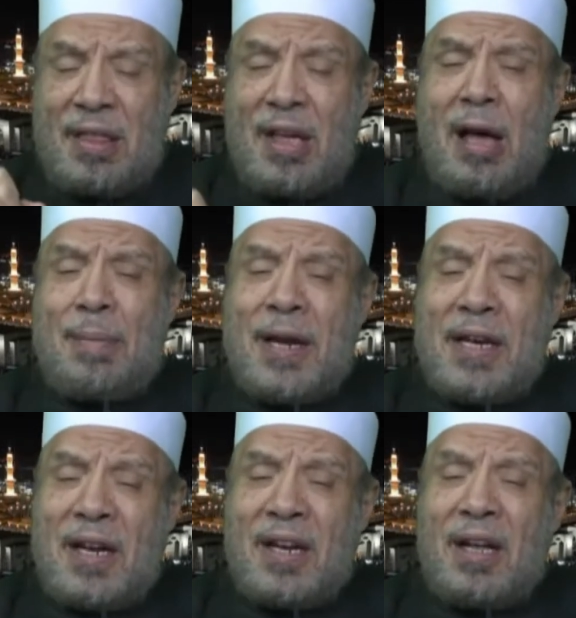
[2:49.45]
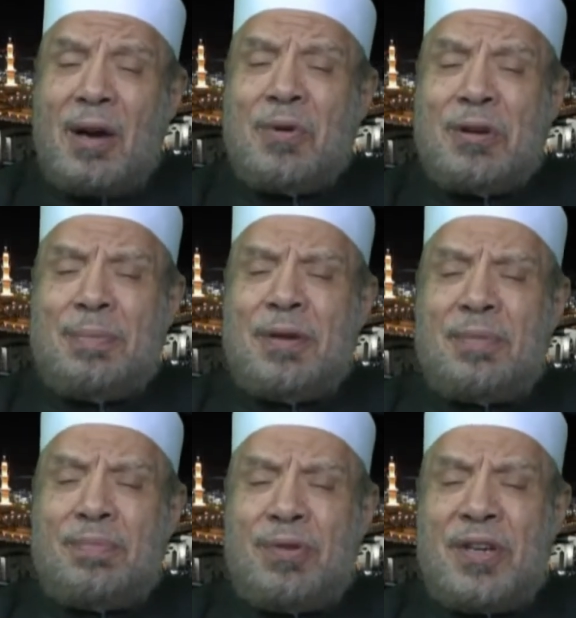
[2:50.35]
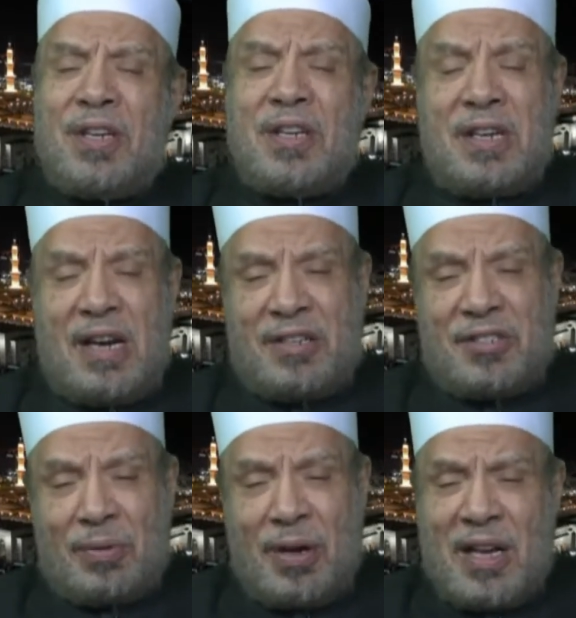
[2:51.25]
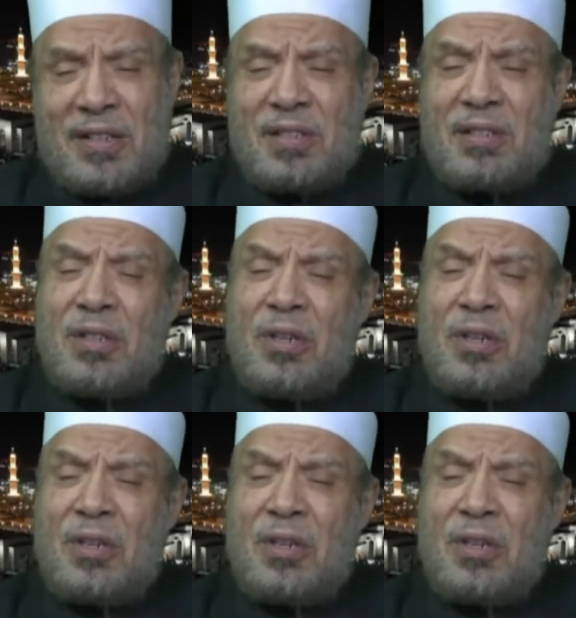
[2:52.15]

ذهب إلى القول بالجواز